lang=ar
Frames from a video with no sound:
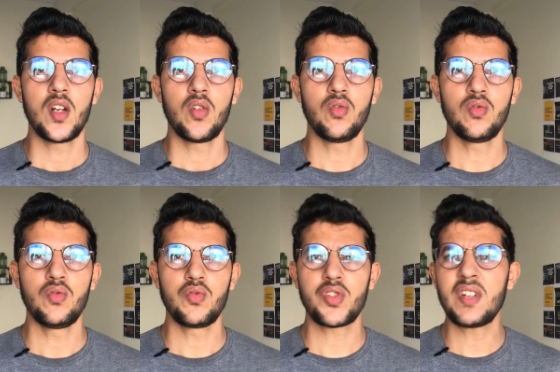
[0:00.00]

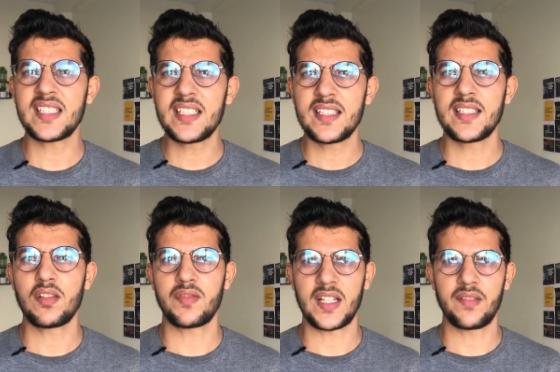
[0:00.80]
وشنو غادي
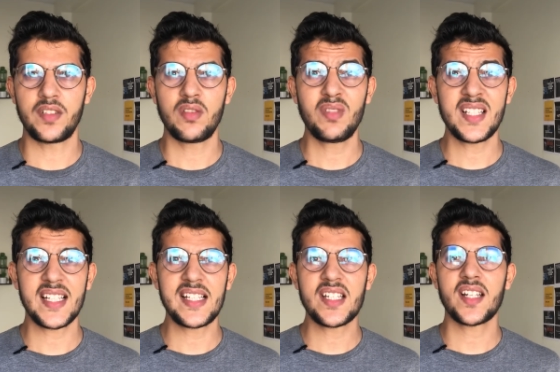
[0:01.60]
نديرو في هاد الفيديوهات
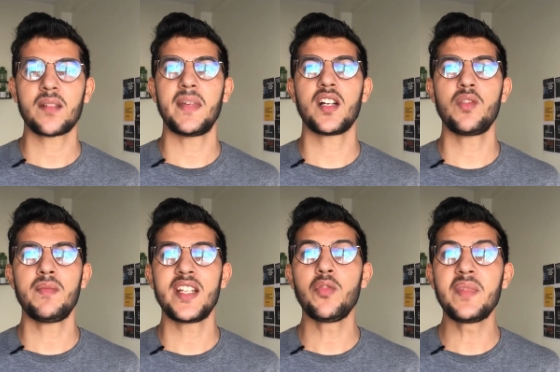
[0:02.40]
غادي نشارك معكم
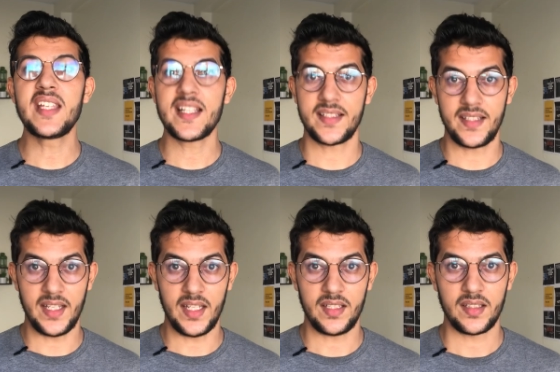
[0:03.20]
اليوميات
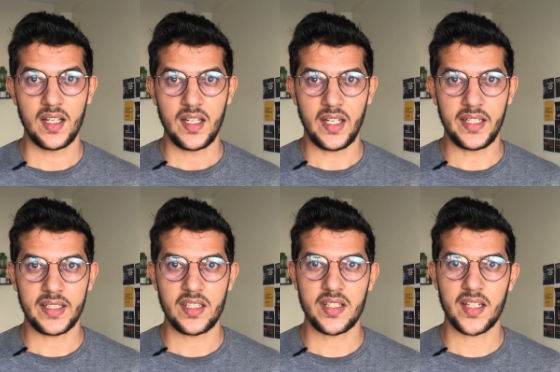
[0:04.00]
ديالي يعني
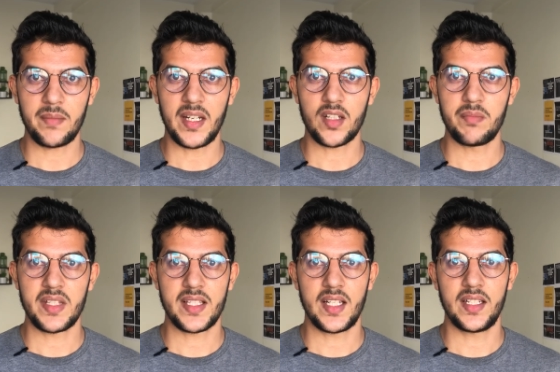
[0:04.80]
غادي نشارك معكم
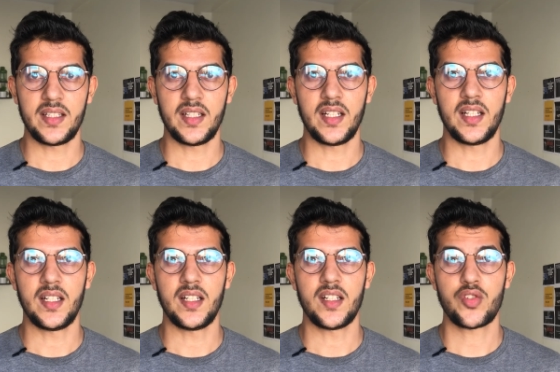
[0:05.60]
مثلا
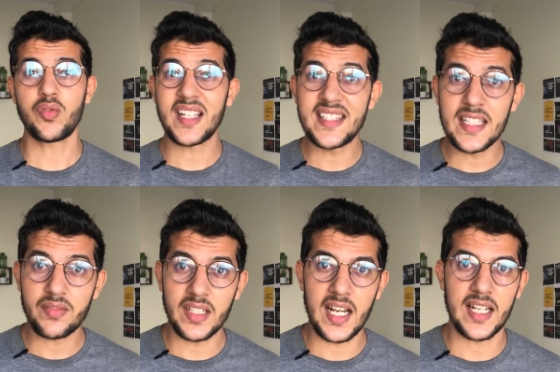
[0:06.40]
آه، شنو كندير
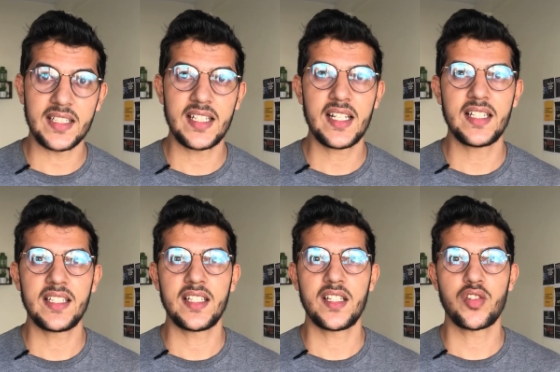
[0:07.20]
في النهار
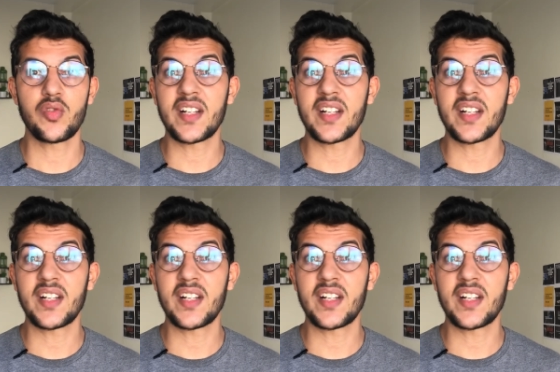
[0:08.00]
ديالي شنو